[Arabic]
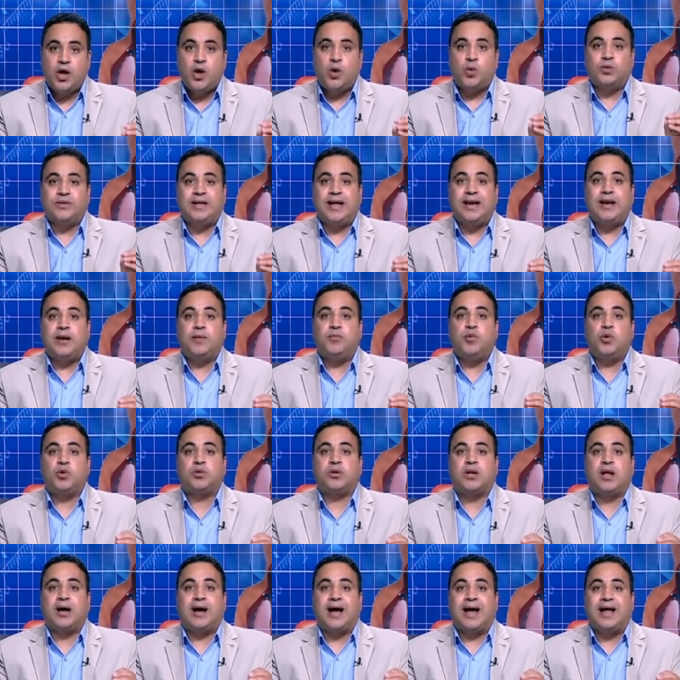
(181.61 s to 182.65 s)
وده اللي
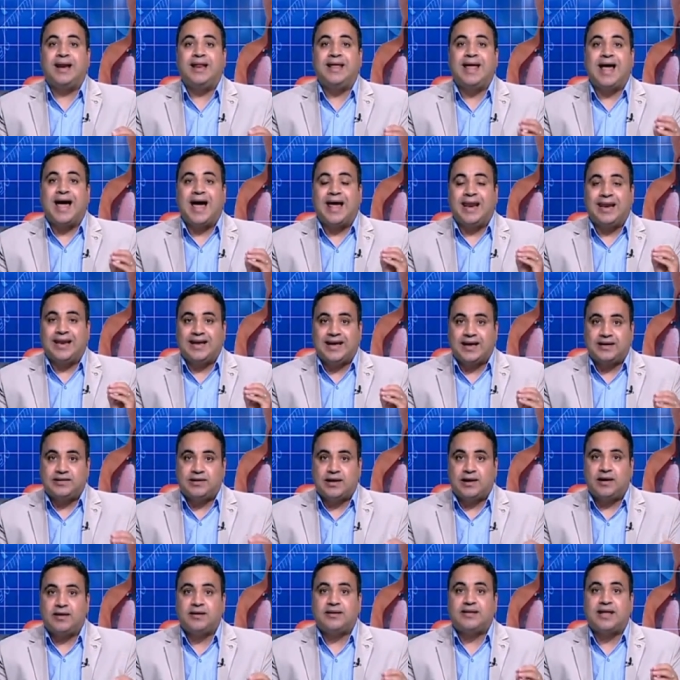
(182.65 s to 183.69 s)
بيطلق عليه
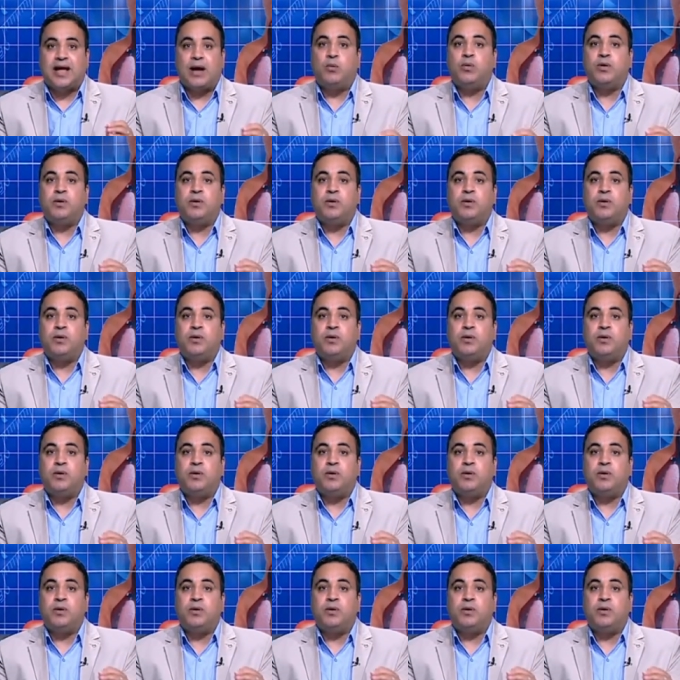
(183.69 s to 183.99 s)
الكاتاركت او